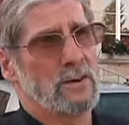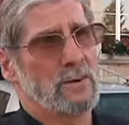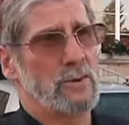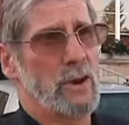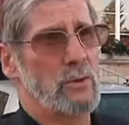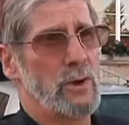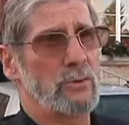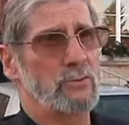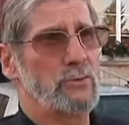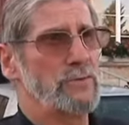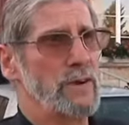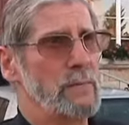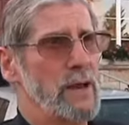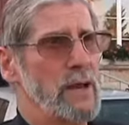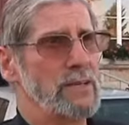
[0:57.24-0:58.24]
On a eu un coup de
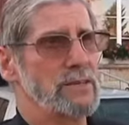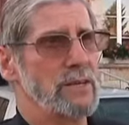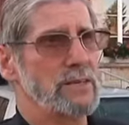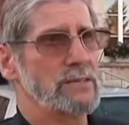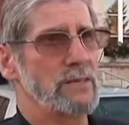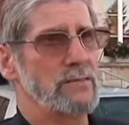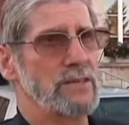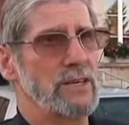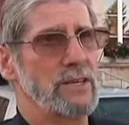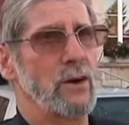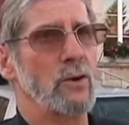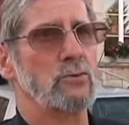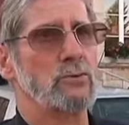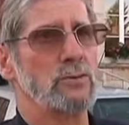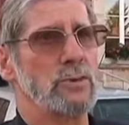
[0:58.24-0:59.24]
faiblesse, hein, ça faisait
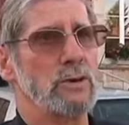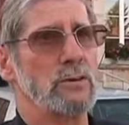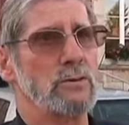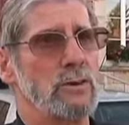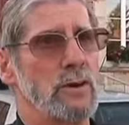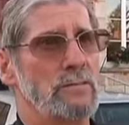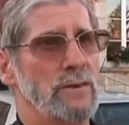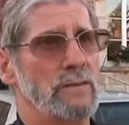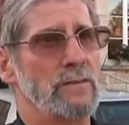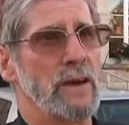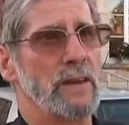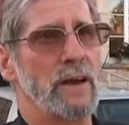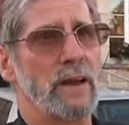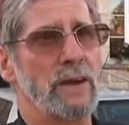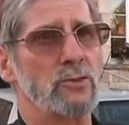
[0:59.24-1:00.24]
48 heures, on avait fait un
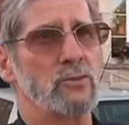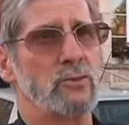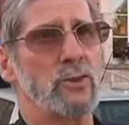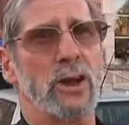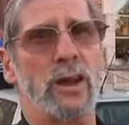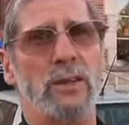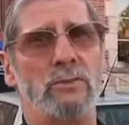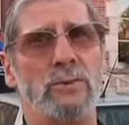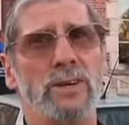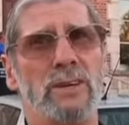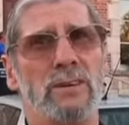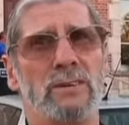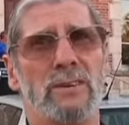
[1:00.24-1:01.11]
aller-retour dans la nuit.